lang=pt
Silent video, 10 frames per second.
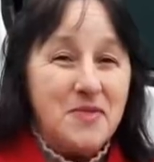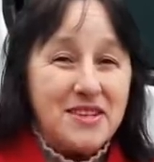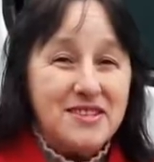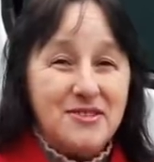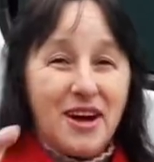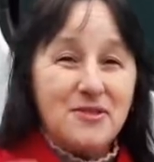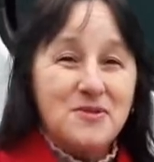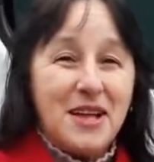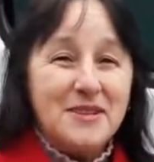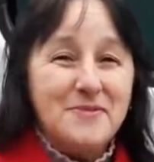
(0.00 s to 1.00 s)
Assim o Calu
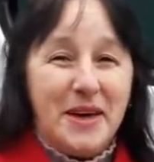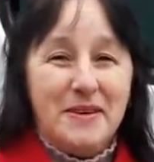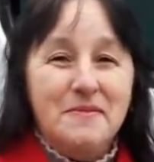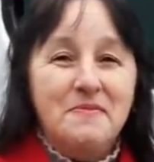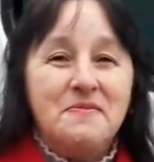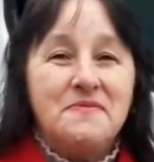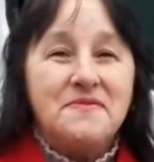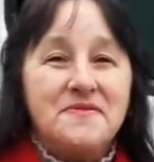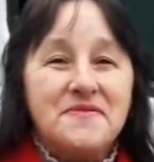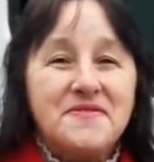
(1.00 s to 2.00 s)
tá também. Os que
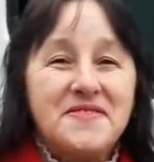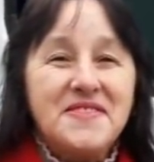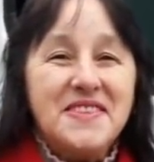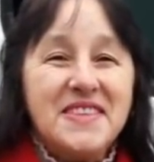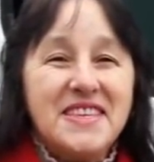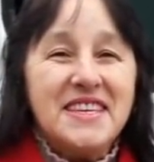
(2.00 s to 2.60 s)
não são do sul, né?